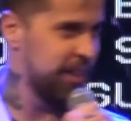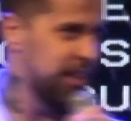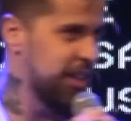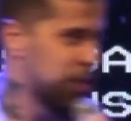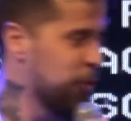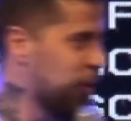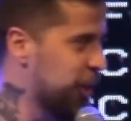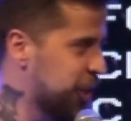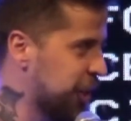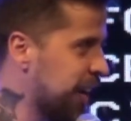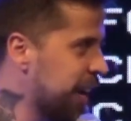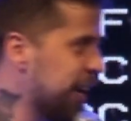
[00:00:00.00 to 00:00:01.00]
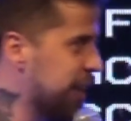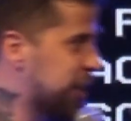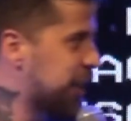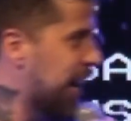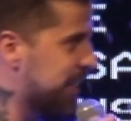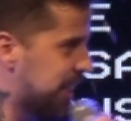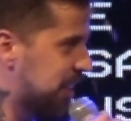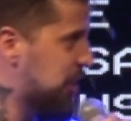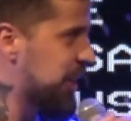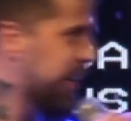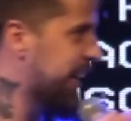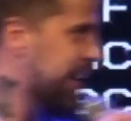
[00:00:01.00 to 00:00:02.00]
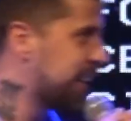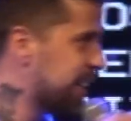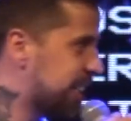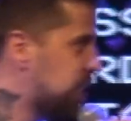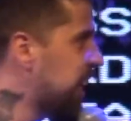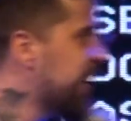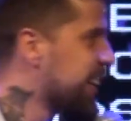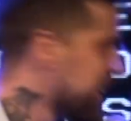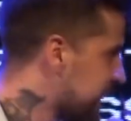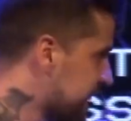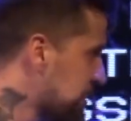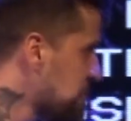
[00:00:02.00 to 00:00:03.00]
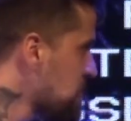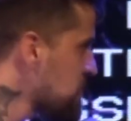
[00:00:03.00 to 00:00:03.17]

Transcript: dias de hoje já existia naqueles dias.